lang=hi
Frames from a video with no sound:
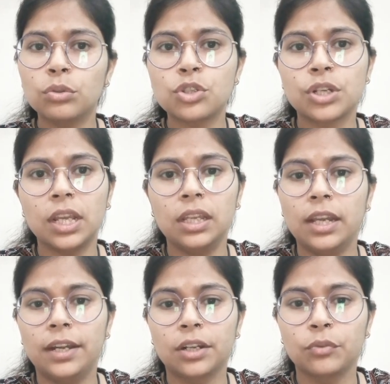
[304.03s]
कुछ नहीं
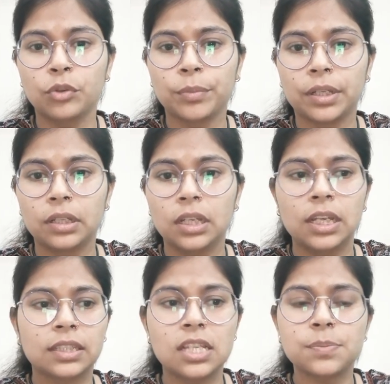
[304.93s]
है इंटरव्यू में
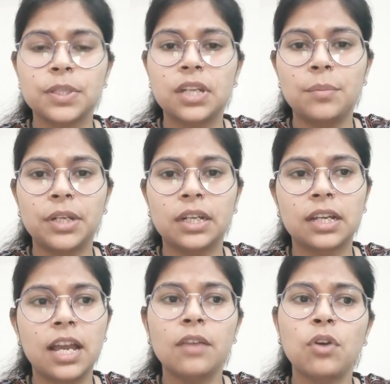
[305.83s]
दस पंद्रह मिनट
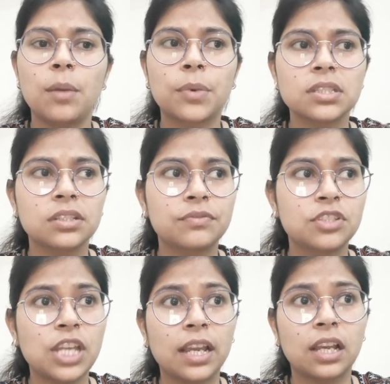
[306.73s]
का है वो आपका सिर्फ
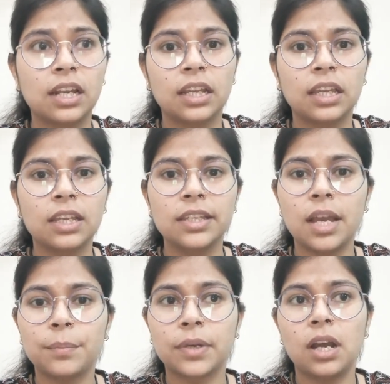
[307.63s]
चेक करेंगे कि
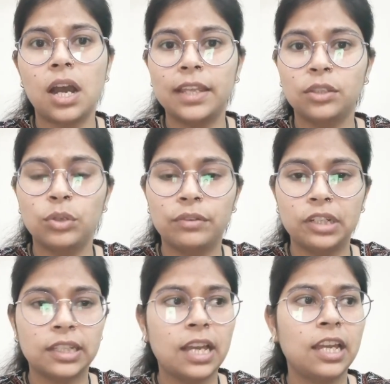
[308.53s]
आपका आईक्यू लेवल
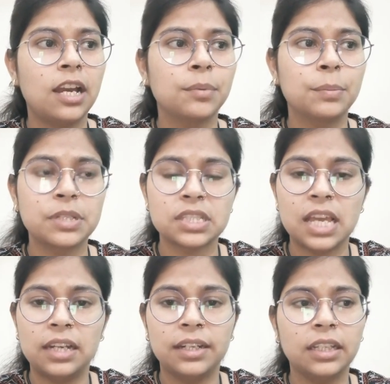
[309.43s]
क्या है आपकी
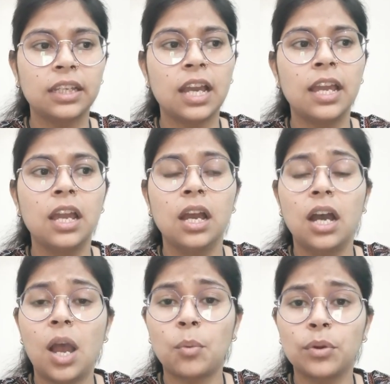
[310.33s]
पर्सनालिटी क्या है
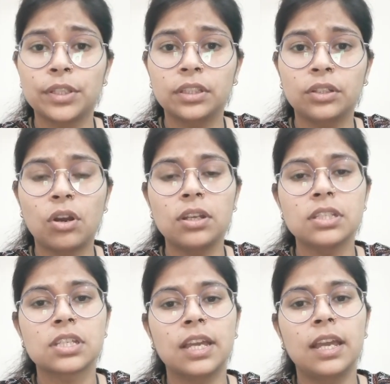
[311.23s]
आपको कितनी
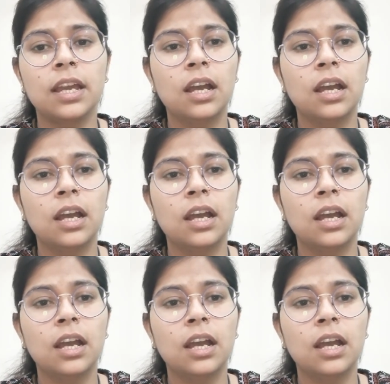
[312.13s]
नॉलेज है